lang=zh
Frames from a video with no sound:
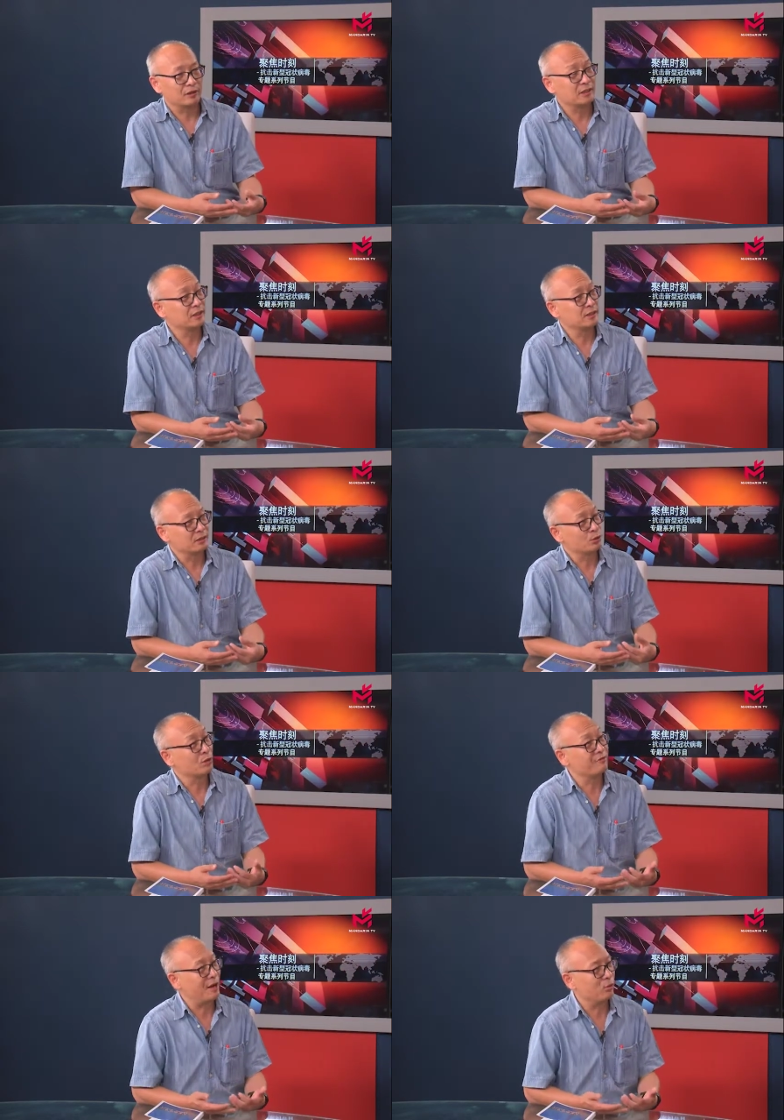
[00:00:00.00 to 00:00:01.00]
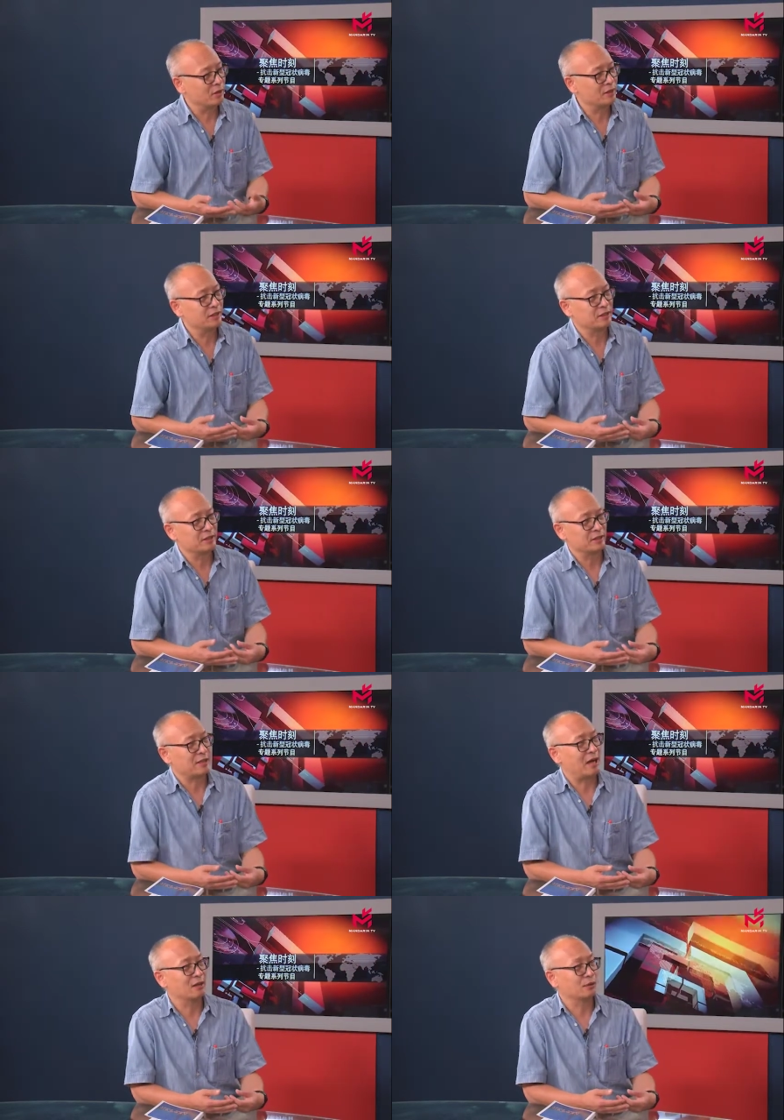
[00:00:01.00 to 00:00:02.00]
各地、全法国各地的警
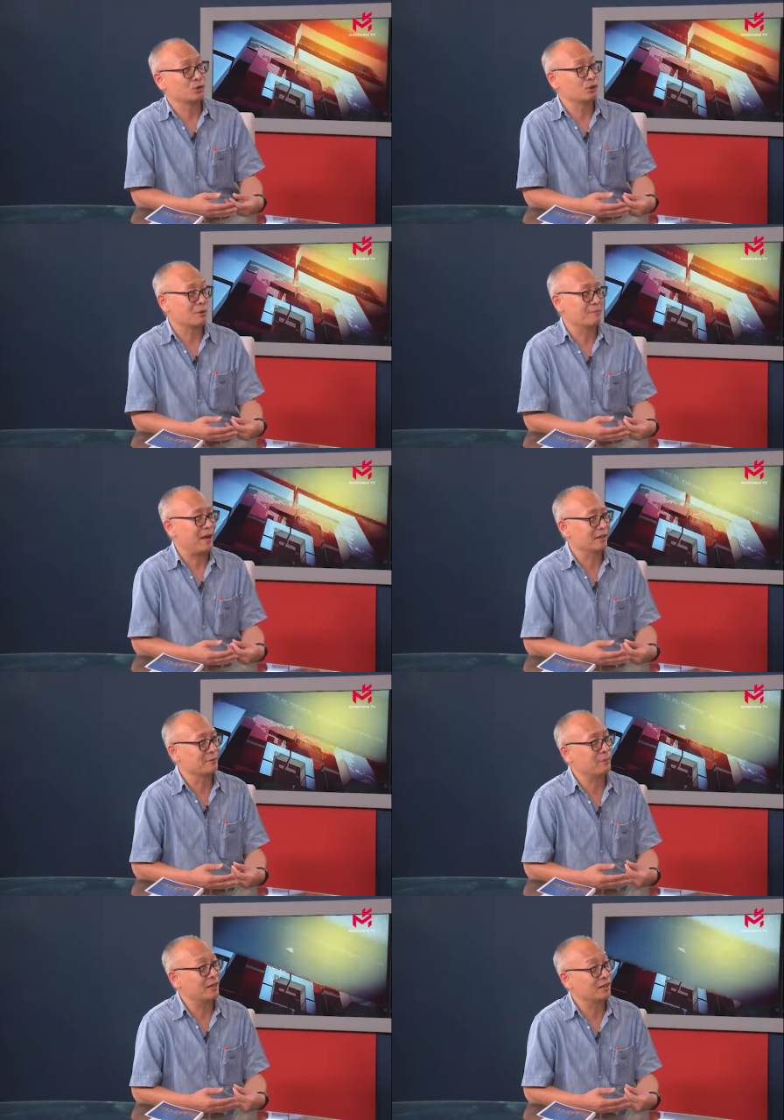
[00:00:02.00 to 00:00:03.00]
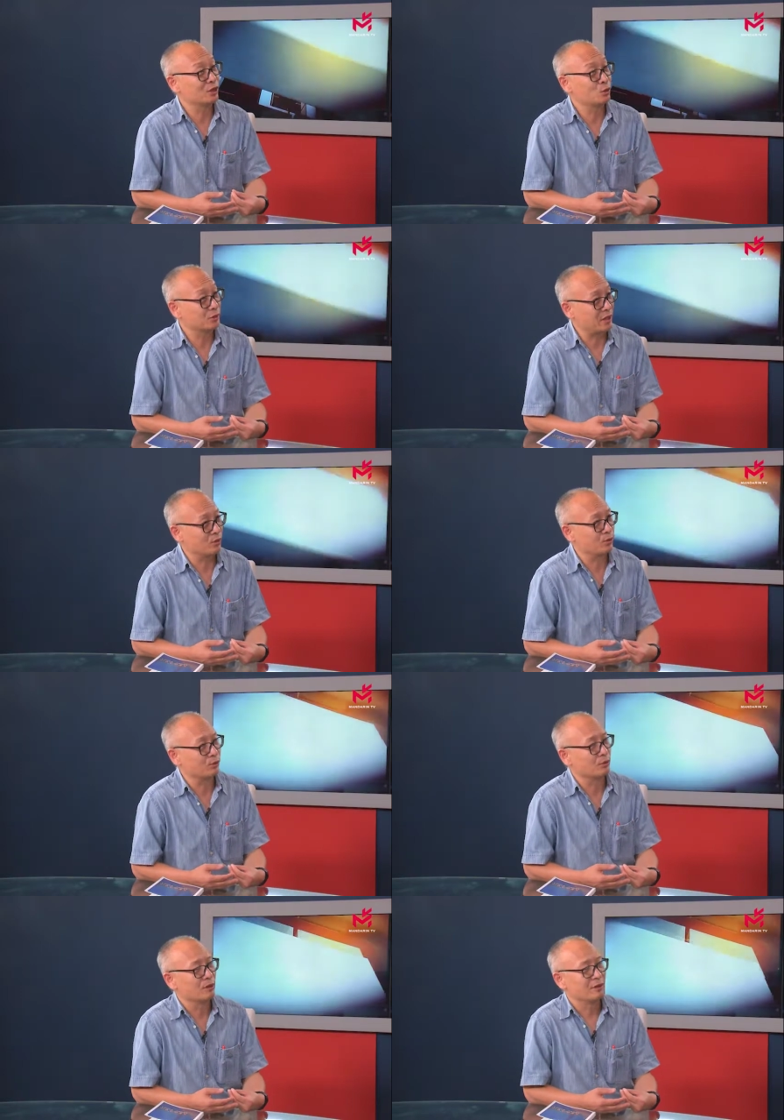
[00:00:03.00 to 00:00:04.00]
察都支援巴黎，巴黎是重灾
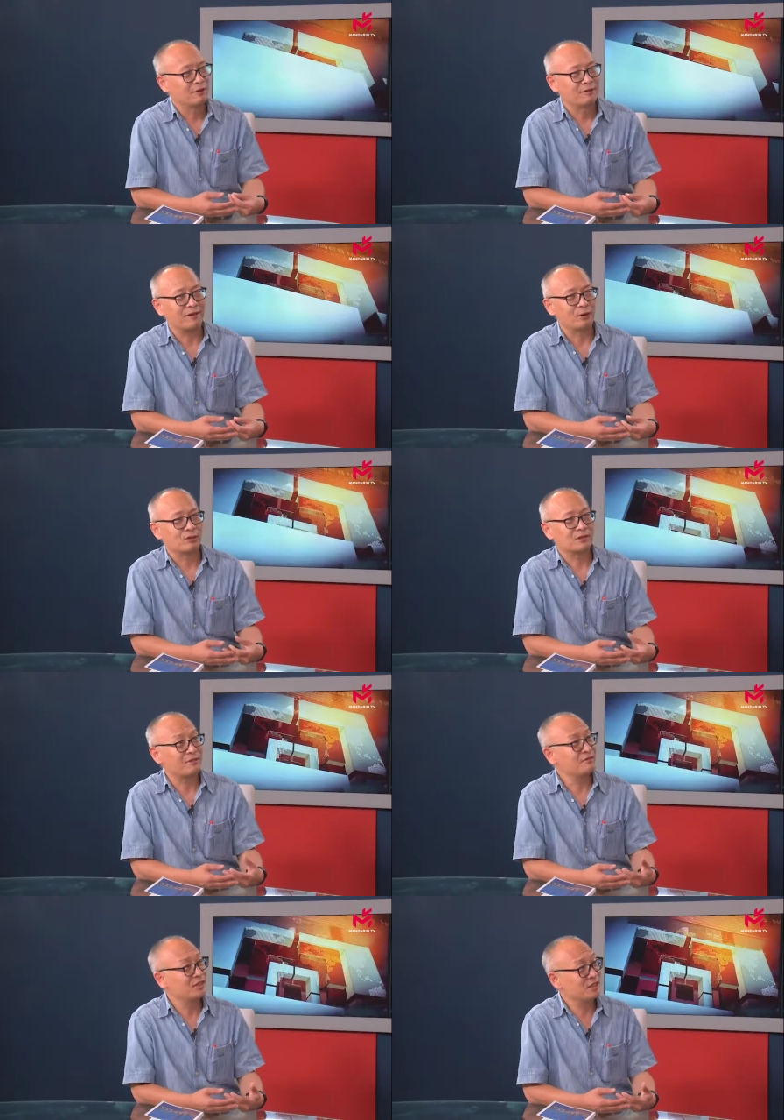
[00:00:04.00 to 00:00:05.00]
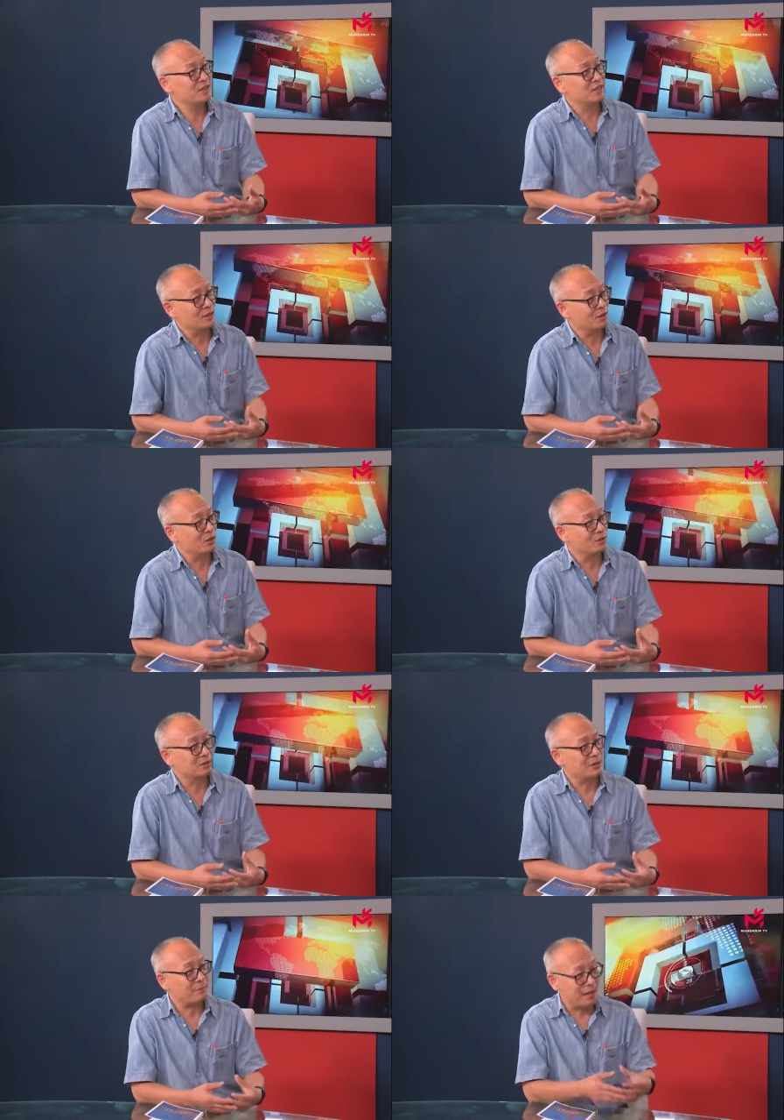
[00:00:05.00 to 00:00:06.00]
区。嗯。法国三分之一的人口
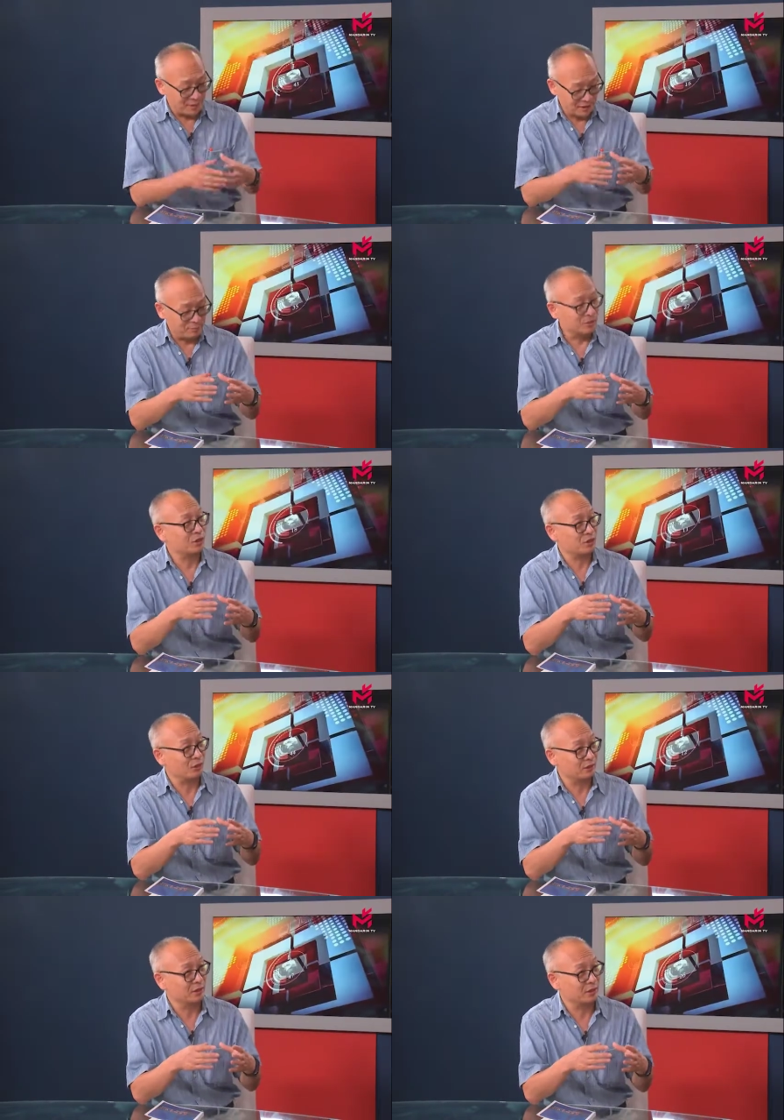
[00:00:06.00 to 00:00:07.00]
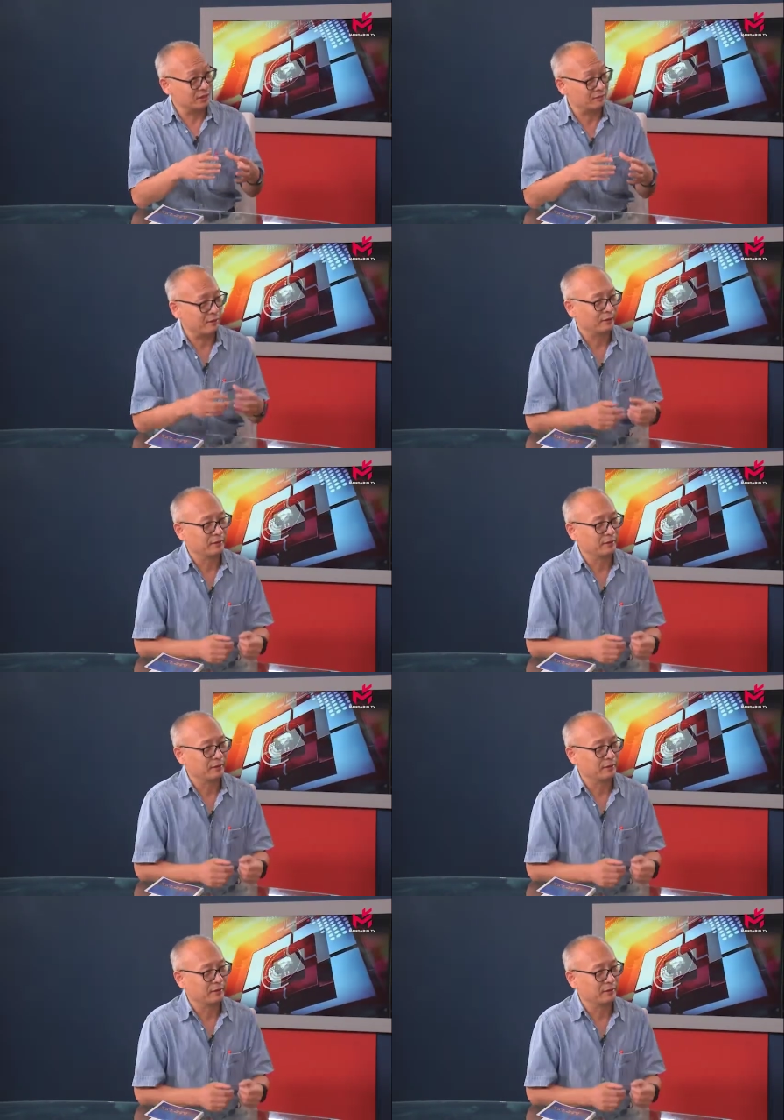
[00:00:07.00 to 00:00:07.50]
在巴黎这么小的一个地方，